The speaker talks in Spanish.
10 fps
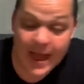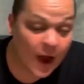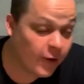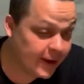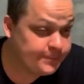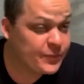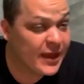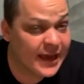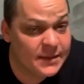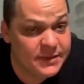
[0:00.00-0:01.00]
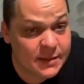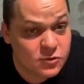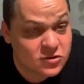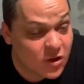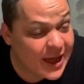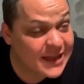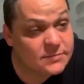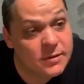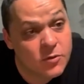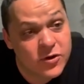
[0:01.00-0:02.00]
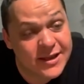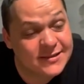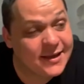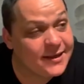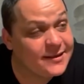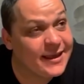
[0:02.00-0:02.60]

Ahora, eliminamos todas las memorias que,